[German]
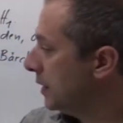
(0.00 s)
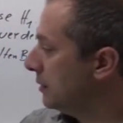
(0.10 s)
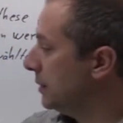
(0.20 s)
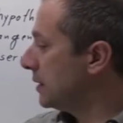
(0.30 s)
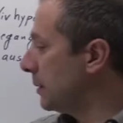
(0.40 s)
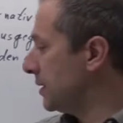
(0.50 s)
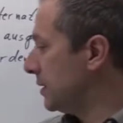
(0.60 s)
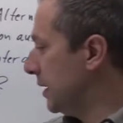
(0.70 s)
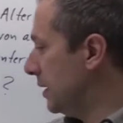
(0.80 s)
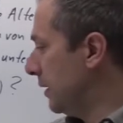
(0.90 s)
In der Mitte habe
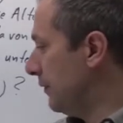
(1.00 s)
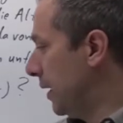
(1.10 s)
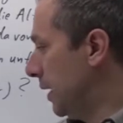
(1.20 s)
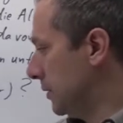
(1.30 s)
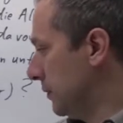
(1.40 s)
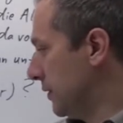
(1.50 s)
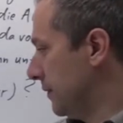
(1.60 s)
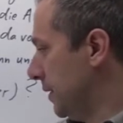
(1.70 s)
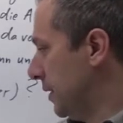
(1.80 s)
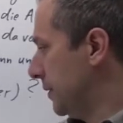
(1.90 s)
ich den
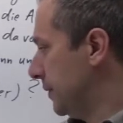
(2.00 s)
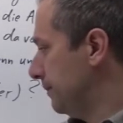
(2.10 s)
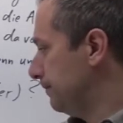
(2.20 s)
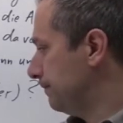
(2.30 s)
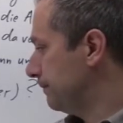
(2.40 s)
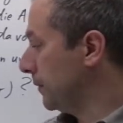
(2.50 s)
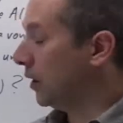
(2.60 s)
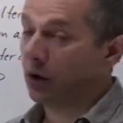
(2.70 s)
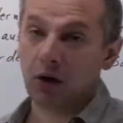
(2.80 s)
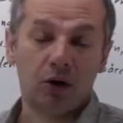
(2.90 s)
Erwartungswert.
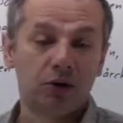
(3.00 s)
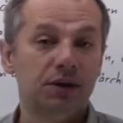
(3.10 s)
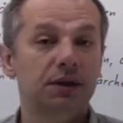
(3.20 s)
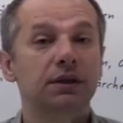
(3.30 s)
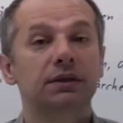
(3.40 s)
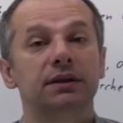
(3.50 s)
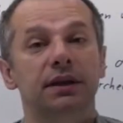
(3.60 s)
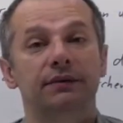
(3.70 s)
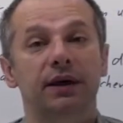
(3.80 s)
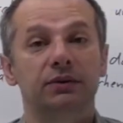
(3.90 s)
Auch hier gilt,
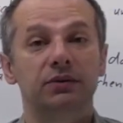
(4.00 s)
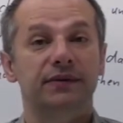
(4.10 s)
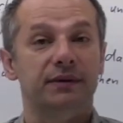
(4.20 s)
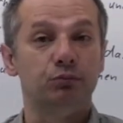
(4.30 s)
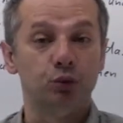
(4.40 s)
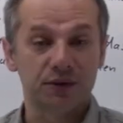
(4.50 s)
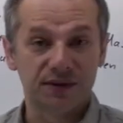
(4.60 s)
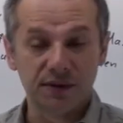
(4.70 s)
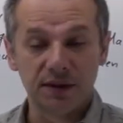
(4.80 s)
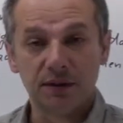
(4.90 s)
den Erwartungswert
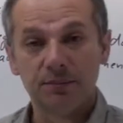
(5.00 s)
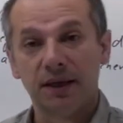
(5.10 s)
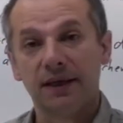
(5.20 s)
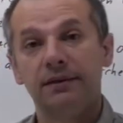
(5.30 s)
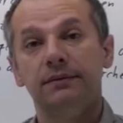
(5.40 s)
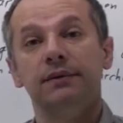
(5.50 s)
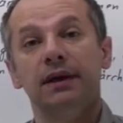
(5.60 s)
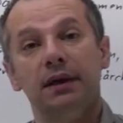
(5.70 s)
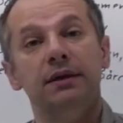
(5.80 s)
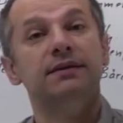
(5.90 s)
müssen Sie nicht berechnen,
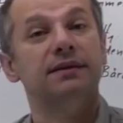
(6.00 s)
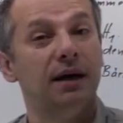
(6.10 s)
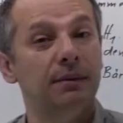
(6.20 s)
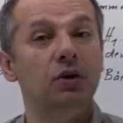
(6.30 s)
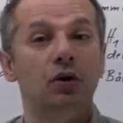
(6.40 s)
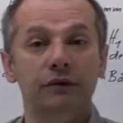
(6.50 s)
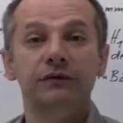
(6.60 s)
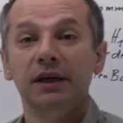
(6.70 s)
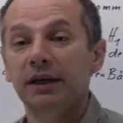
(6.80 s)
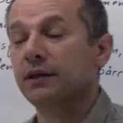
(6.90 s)
er ist aber
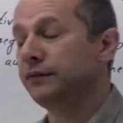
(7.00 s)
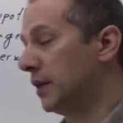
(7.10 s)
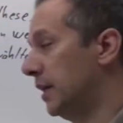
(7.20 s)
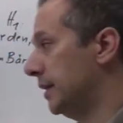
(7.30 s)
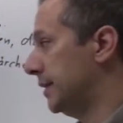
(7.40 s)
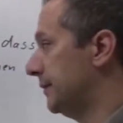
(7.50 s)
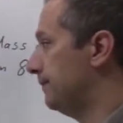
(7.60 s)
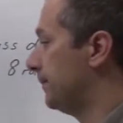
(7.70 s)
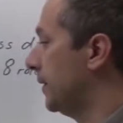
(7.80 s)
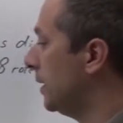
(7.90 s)
oft hilfreich.
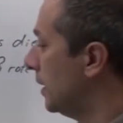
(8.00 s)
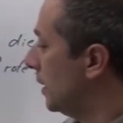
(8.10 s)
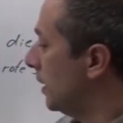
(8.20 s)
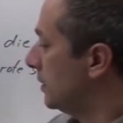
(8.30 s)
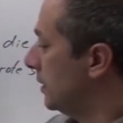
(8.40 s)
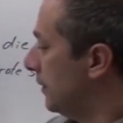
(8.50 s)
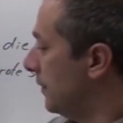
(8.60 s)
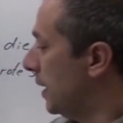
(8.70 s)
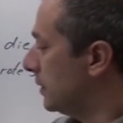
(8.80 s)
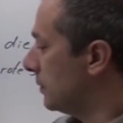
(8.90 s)
Der
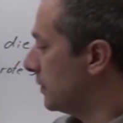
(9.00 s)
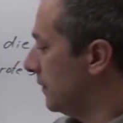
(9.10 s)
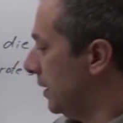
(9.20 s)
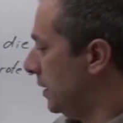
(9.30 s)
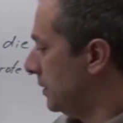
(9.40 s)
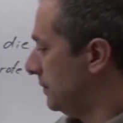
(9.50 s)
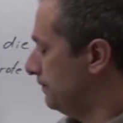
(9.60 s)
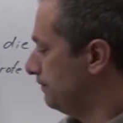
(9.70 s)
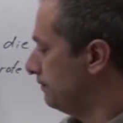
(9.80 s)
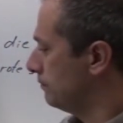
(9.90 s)
Erwartungswert
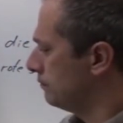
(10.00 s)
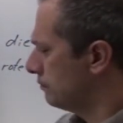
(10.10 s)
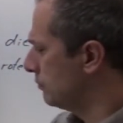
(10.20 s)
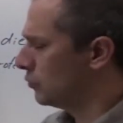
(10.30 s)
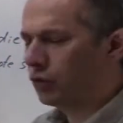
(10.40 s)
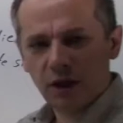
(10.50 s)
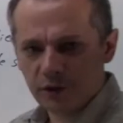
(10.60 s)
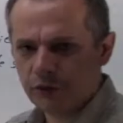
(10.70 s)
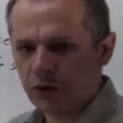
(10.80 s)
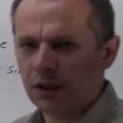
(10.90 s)

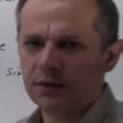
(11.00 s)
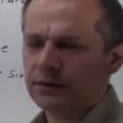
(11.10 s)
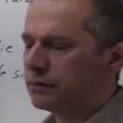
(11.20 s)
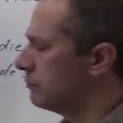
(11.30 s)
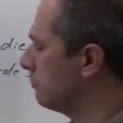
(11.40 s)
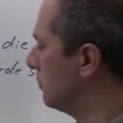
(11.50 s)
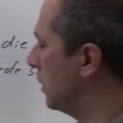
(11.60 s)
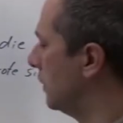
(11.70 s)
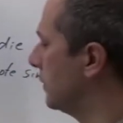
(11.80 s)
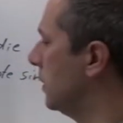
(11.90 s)
e von x
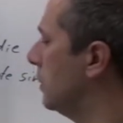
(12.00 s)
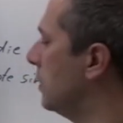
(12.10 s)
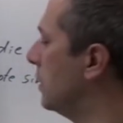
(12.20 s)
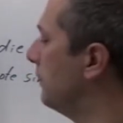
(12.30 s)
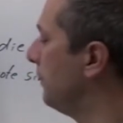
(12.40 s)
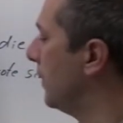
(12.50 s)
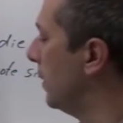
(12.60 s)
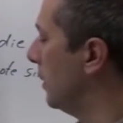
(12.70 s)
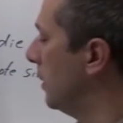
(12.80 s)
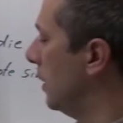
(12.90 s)
heißt er auch,
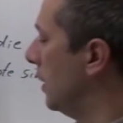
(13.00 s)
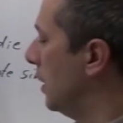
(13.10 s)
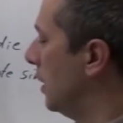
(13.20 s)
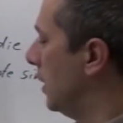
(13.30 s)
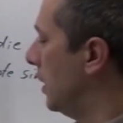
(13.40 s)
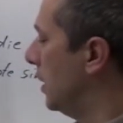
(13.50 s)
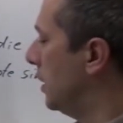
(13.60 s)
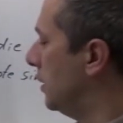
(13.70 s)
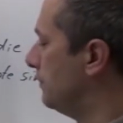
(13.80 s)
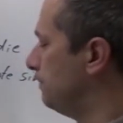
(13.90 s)

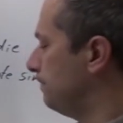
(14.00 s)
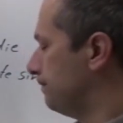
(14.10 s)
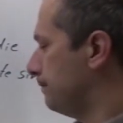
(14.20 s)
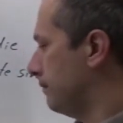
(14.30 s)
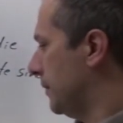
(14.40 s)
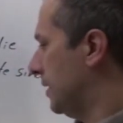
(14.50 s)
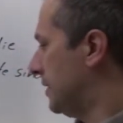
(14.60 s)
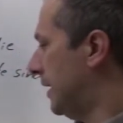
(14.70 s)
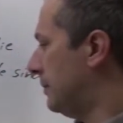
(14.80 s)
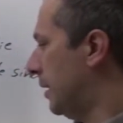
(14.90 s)
ähm,
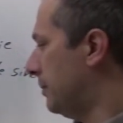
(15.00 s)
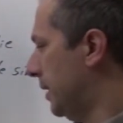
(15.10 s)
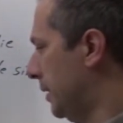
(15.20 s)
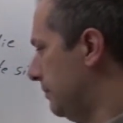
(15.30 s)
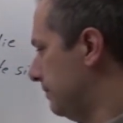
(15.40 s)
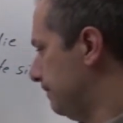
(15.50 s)
ist n mal p.